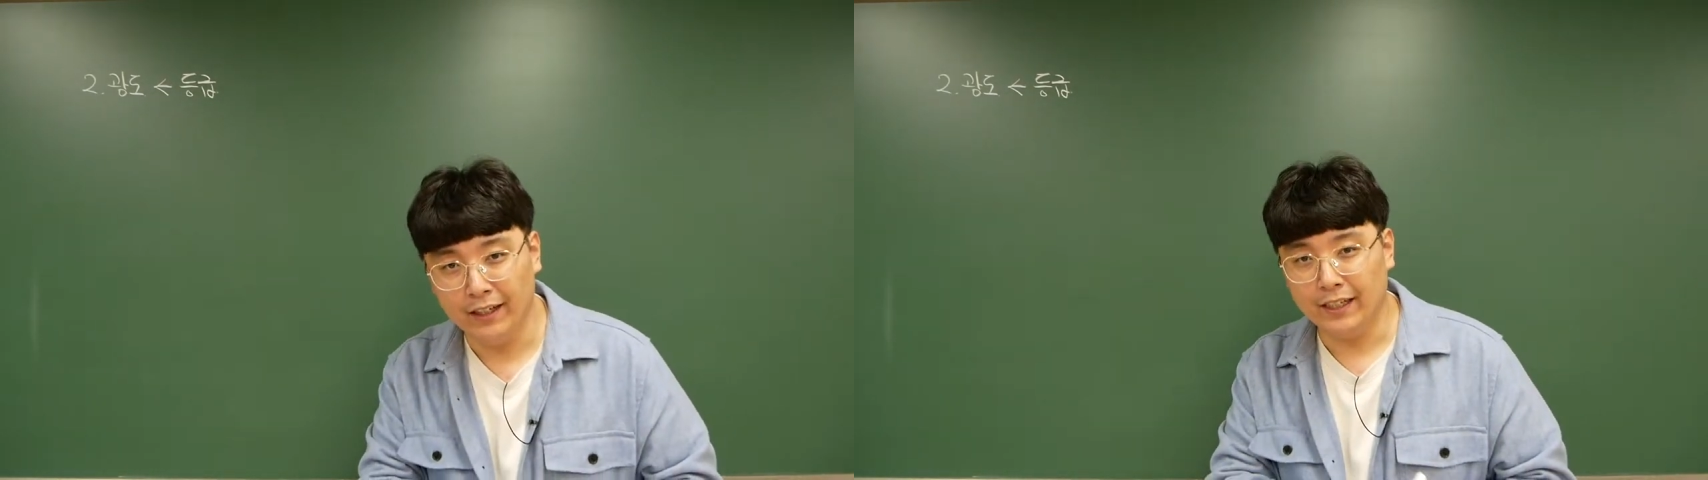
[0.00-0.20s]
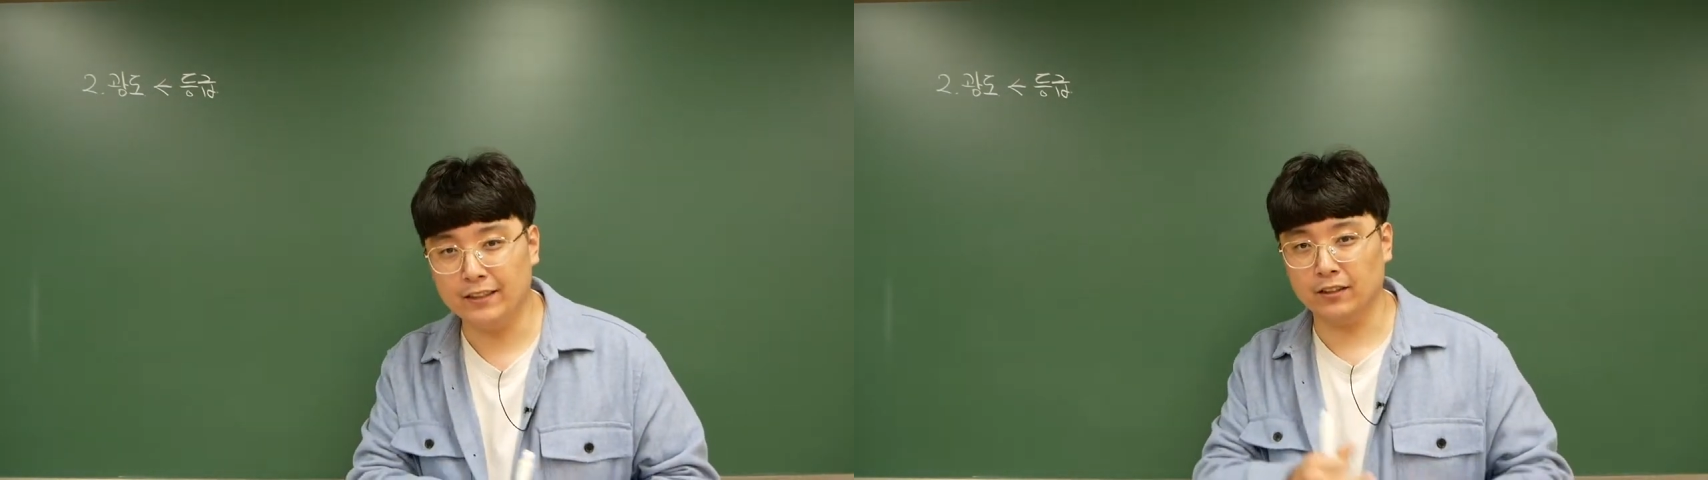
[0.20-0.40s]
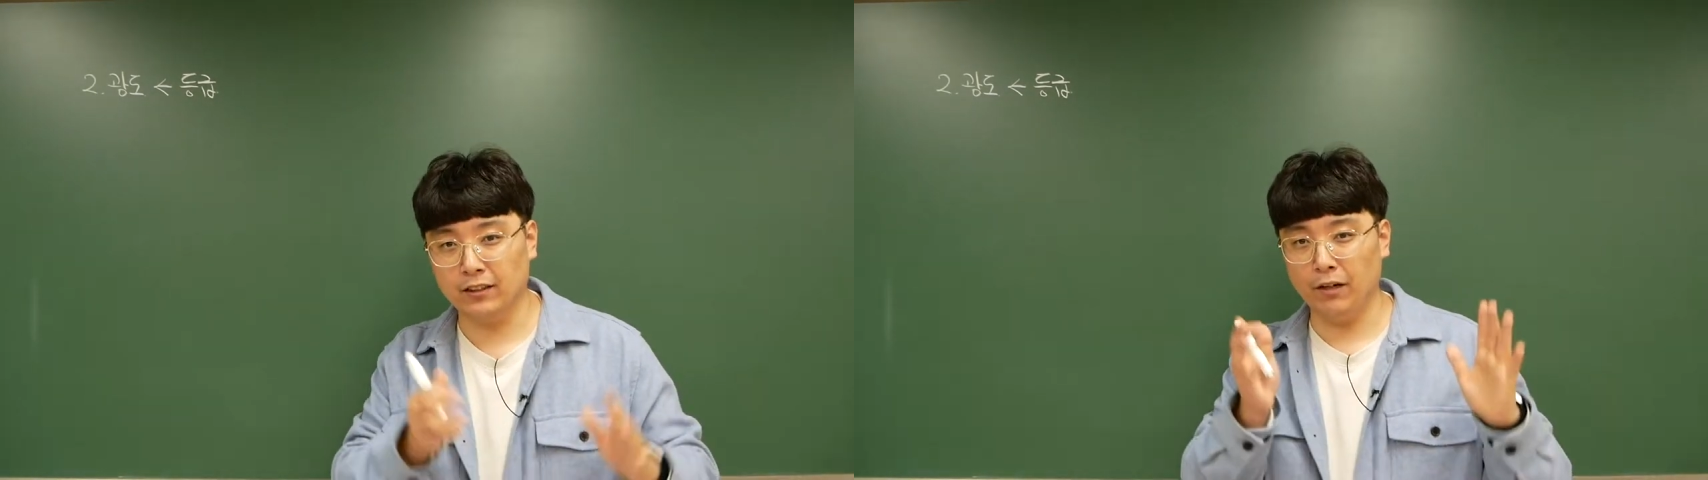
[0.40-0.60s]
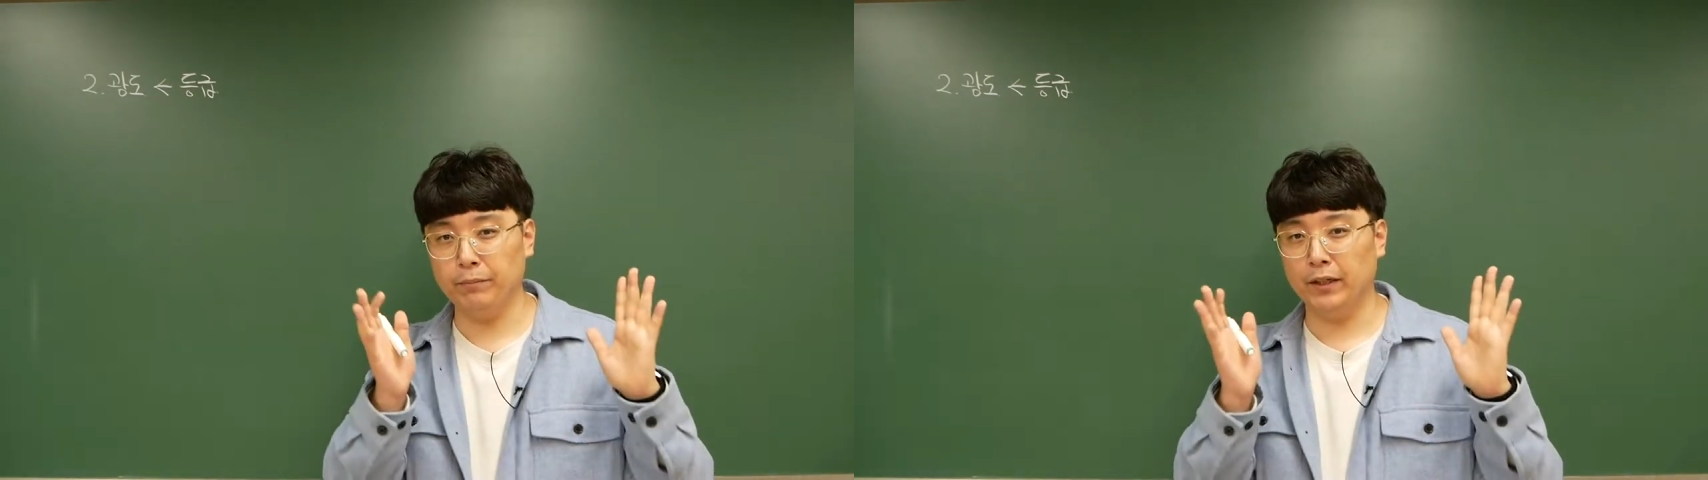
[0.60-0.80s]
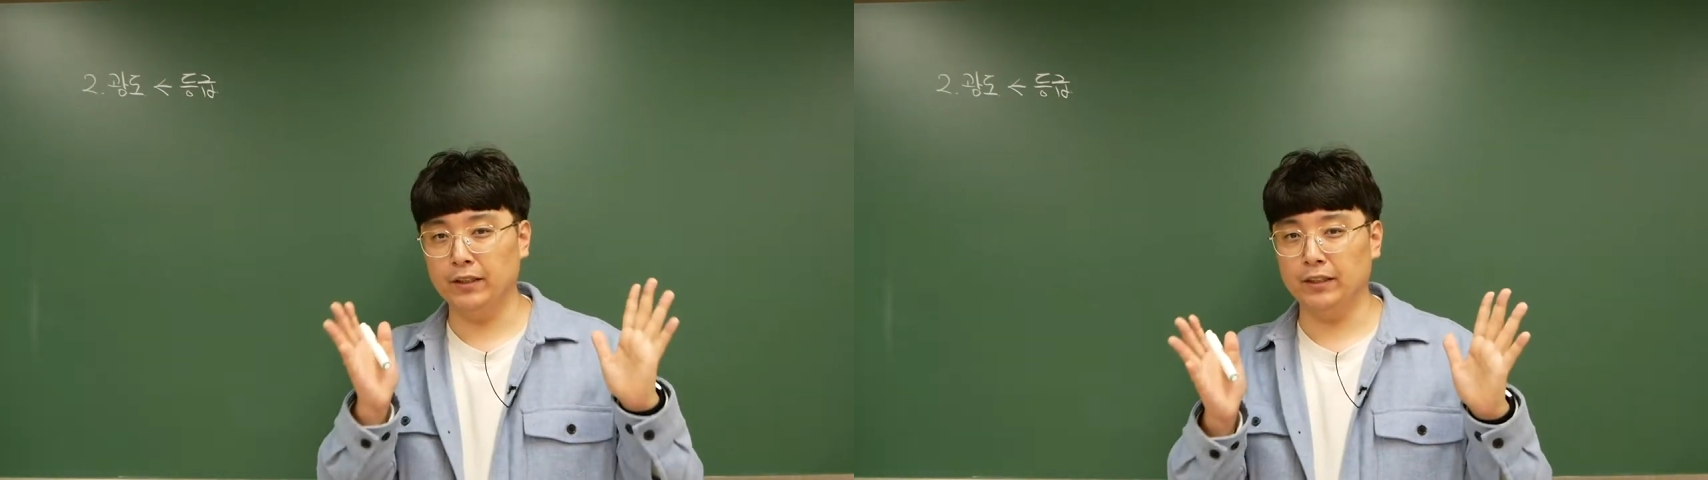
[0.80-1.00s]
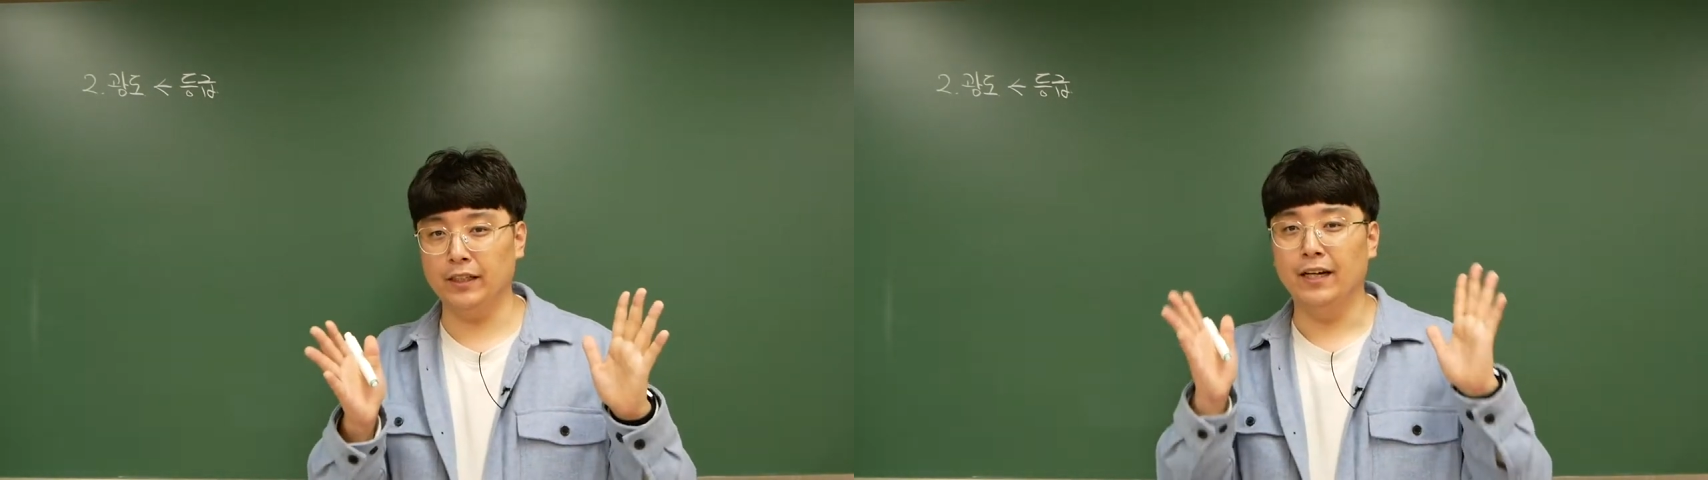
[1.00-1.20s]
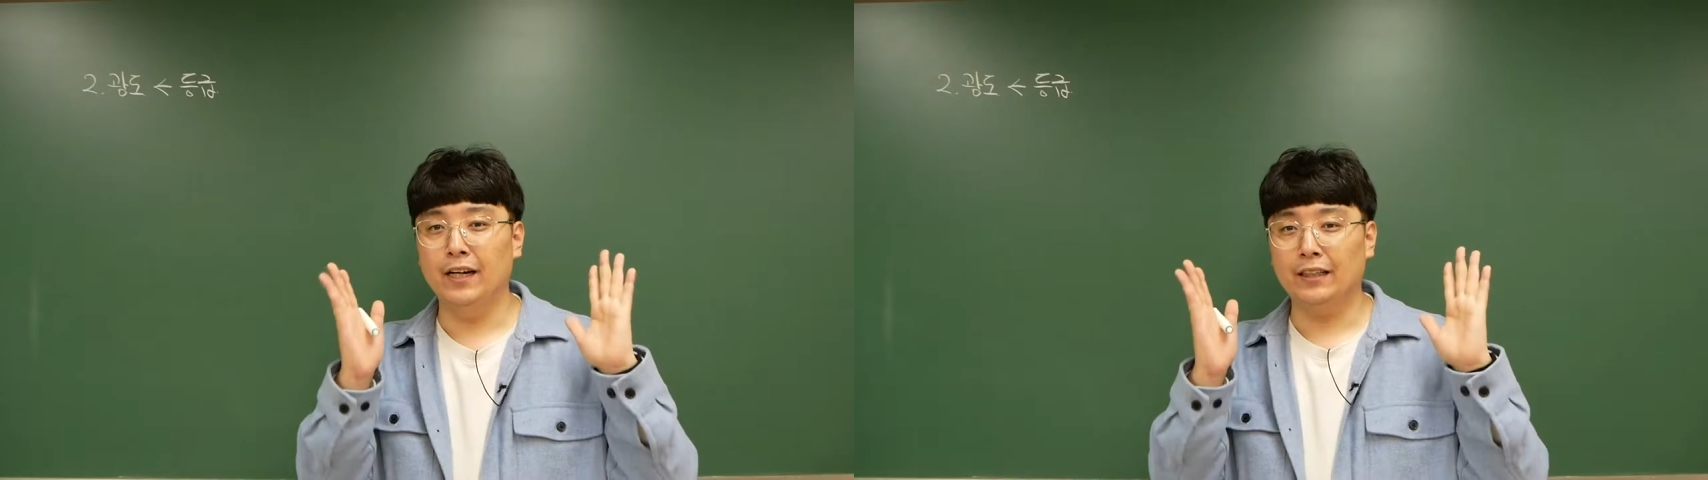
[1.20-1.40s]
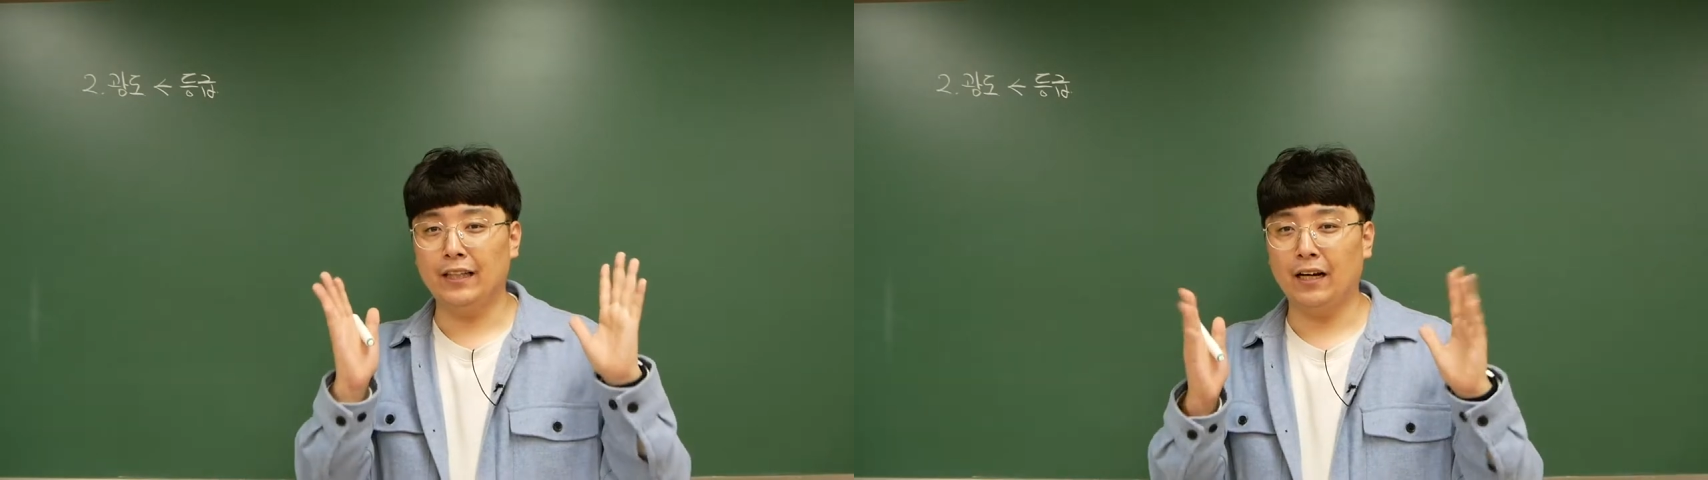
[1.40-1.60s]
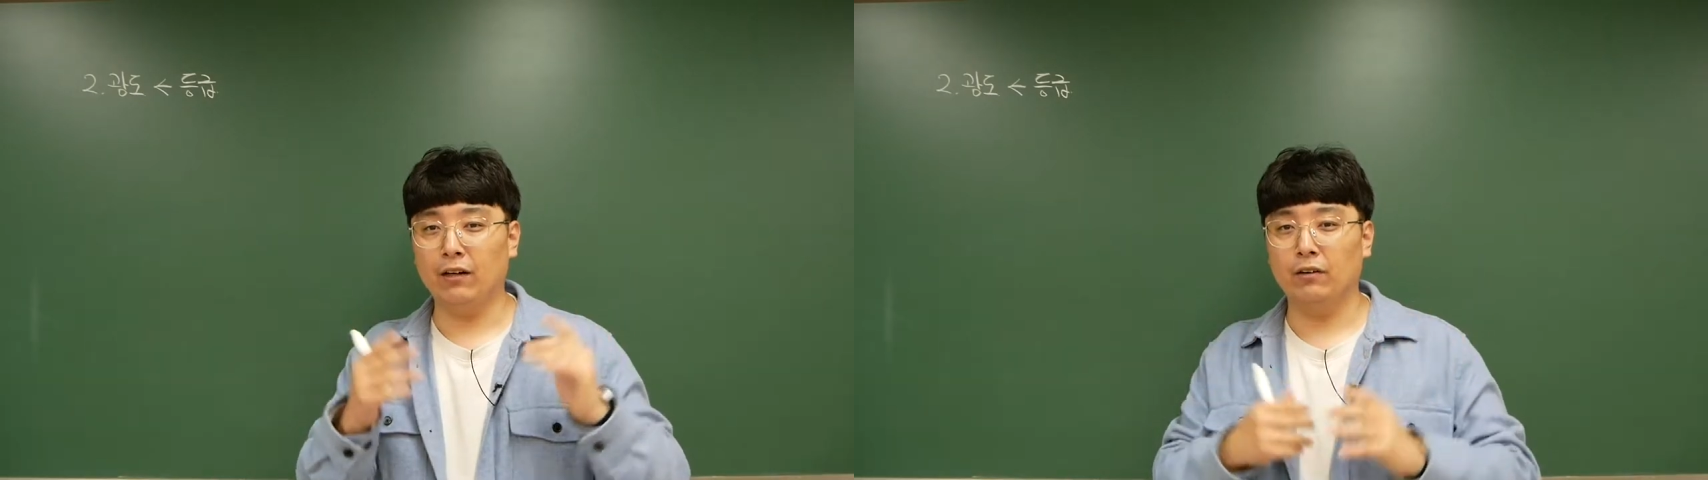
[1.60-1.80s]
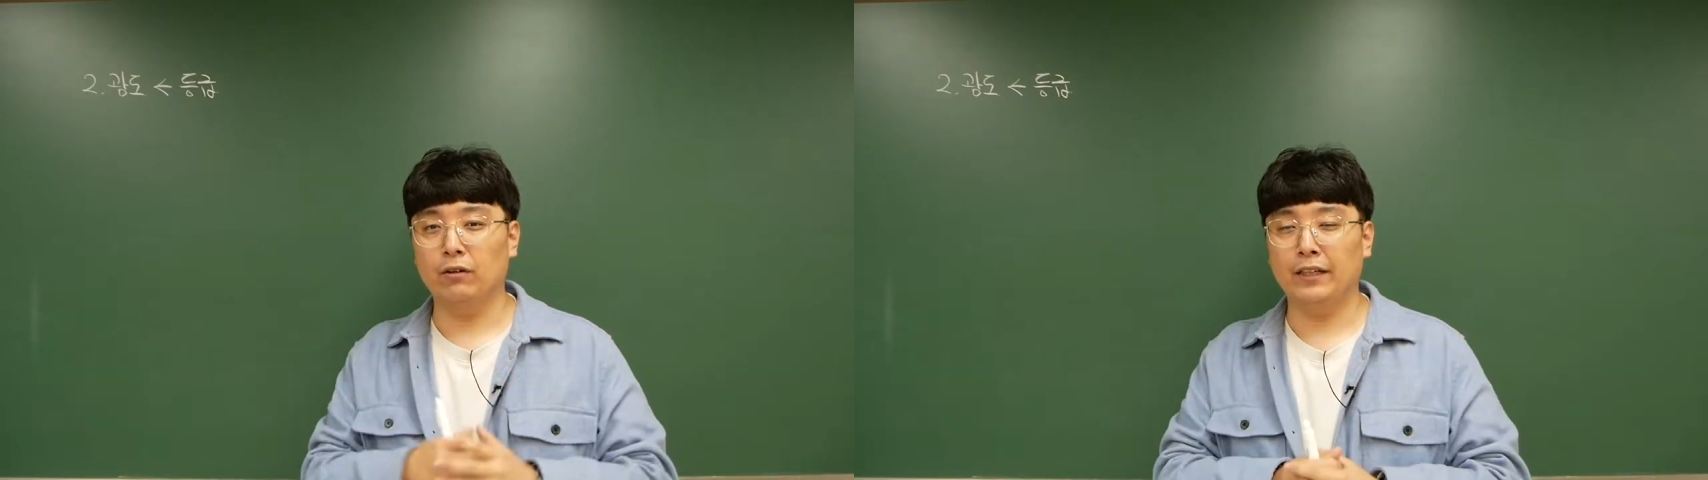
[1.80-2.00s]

그래서 그런 별들을 딱